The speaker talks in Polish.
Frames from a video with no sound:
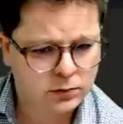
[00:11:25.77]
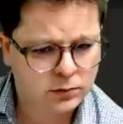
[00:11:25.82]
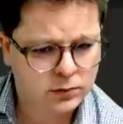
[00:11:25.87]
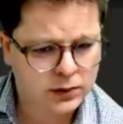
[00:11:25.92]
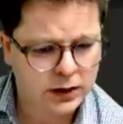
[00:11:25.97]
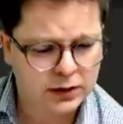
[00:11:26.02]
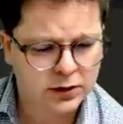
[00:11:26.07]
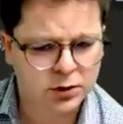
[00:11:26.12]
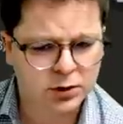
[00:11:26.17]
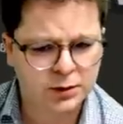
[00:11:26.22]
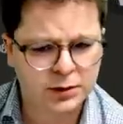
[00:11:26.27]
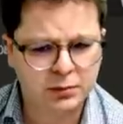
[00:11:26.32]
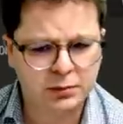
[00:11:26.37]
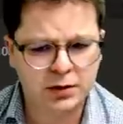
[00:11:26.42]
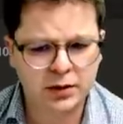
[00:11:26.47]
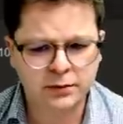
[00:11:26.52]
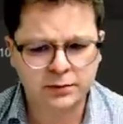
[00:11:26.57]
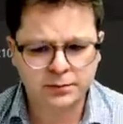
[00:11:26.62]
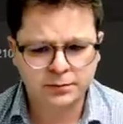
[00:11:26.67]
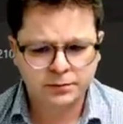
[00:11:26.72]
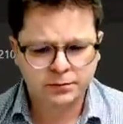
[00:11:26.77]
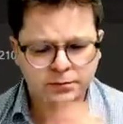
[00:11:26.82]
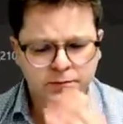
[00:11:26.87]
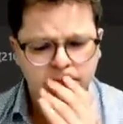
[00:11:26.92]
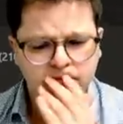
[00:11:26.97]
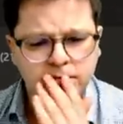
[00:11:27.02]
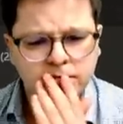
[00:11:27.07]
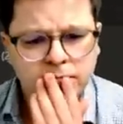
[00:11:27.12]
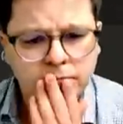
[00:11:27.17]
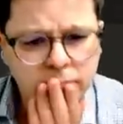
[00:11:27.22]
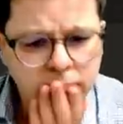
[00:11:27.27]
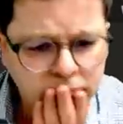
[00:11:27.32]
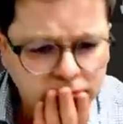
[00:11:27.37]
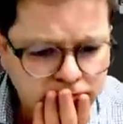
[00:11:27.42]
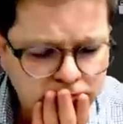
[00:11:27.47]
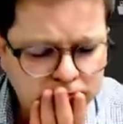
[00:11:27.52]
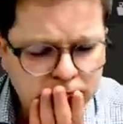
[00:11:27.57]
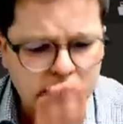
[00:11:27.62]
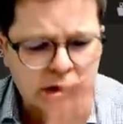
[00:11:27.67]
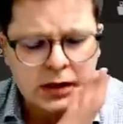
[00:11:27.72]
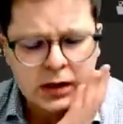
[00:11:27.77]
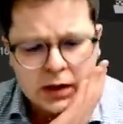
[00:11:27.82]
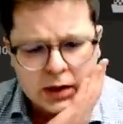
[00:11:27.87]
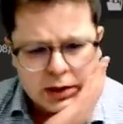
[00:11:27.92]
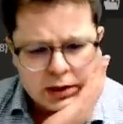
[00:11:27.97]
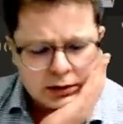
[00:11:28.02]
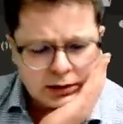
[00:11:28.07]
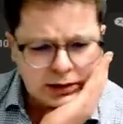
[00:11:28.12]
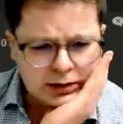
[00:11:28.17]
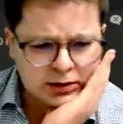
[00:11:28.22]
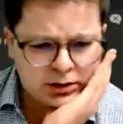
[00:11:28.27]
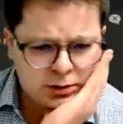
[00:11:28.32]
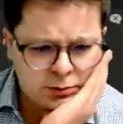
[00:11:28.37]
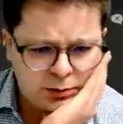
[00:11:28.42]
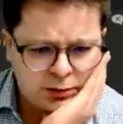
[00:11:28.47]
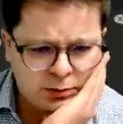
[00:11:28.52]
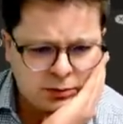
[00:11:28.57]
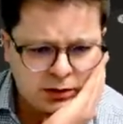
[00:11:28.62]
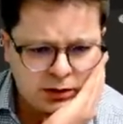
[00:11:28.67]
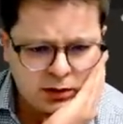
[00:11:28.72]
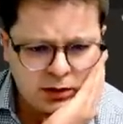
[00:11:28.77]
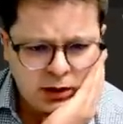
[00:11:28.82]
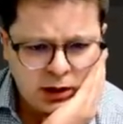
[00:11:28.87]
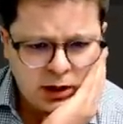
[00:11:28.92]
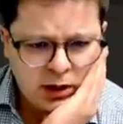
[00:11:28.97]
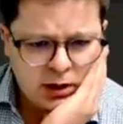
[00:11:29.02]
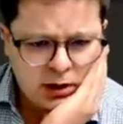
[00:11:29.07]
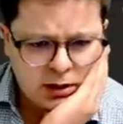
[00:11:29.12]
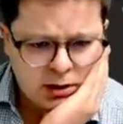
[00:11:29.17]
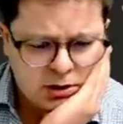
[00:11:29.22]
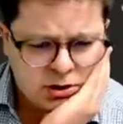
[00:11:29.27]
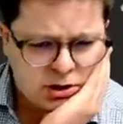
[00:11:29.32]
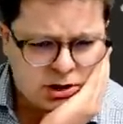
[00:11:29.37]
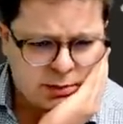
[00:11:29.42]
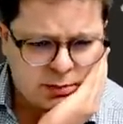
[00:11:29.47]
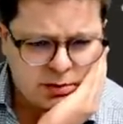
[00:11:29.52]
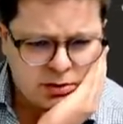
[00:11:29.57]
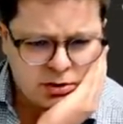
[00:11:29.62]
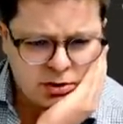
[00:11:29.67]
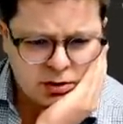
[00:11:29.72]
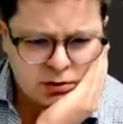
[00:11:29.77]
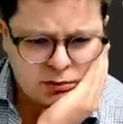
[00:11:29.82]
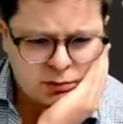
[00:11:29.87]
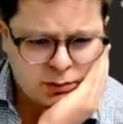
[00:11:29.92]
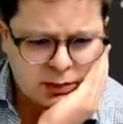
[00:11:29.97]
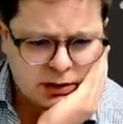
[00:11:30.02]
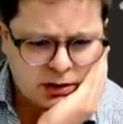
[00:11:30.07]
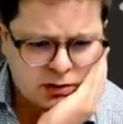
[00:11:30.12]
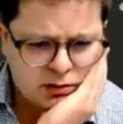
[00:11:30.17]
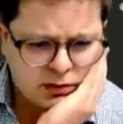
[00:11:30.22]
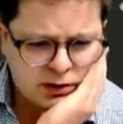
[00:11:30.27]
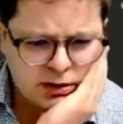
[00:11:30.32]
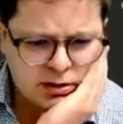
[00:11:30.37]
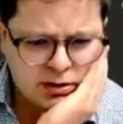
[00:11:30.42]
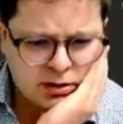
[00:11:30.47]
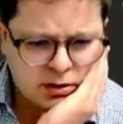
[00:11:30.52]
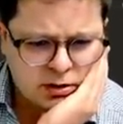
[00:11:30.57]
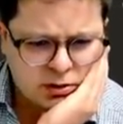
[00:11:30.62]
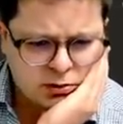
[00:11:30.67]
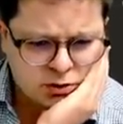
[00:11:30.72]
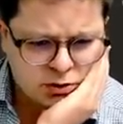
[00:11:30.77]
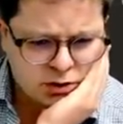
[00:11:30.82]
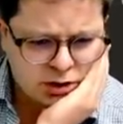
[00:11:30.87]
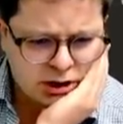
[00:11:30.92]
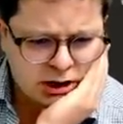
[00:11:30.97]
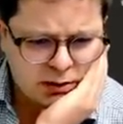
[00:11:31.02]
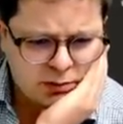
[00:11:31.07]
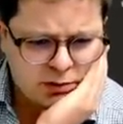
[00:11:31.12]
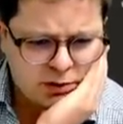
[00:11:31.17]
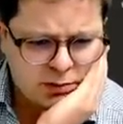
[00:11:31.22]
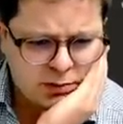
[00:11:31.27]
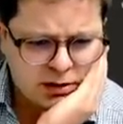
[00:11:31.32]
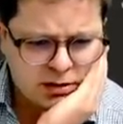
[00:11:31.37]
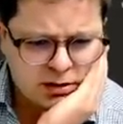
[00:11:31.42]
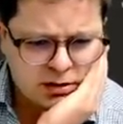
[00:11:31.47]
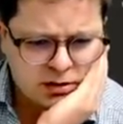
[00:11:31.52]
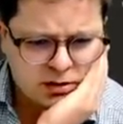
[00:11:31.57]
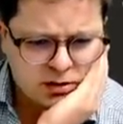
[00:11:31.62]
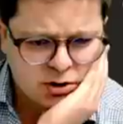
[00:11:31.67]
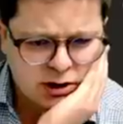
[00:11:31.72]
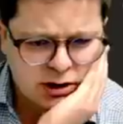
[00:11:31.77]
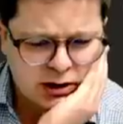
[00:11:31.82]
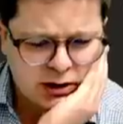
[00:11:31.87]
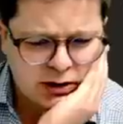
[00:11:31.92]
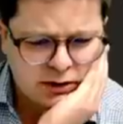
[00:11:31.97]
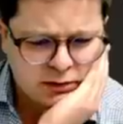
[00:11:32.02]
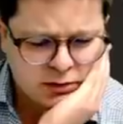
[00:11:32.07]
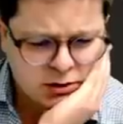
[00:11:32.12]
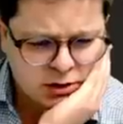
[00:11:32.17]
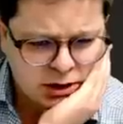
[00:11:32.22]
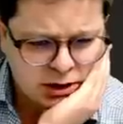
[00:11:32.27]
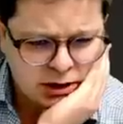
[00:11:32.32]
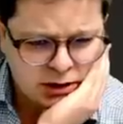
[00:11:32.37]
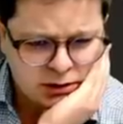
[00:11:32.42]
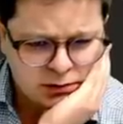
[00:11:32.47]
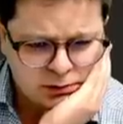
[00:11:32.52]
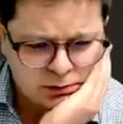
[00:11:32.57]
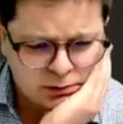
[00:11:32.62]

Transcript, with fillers: Tak zrobimy. Tak zrobimy, żeby się wpakować skoczkiem i mieć skoczka na F4.